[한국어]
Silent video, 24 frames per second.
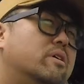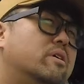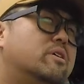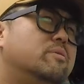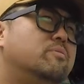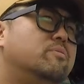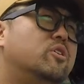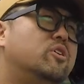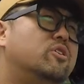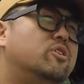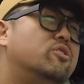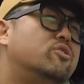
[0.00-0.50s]

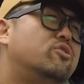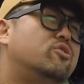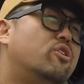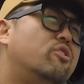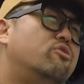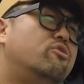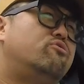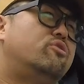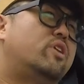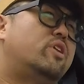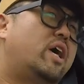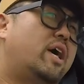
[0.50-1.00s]
금전적
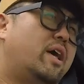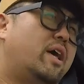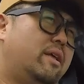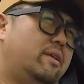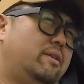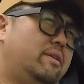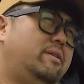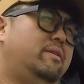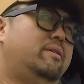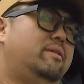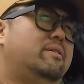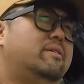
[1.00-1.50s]
여유나
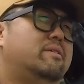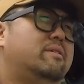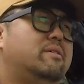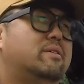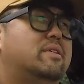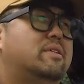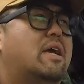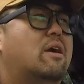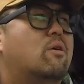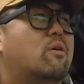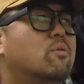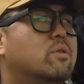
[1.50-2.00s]

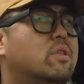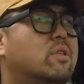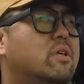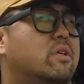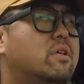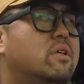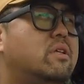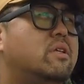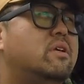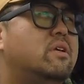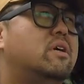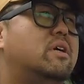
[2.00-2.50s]
사십
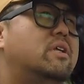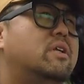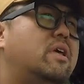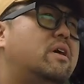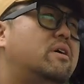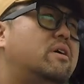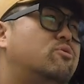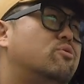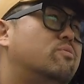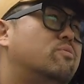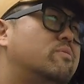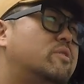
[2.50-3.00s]
디가 내가
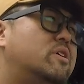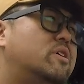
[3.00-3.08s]
좀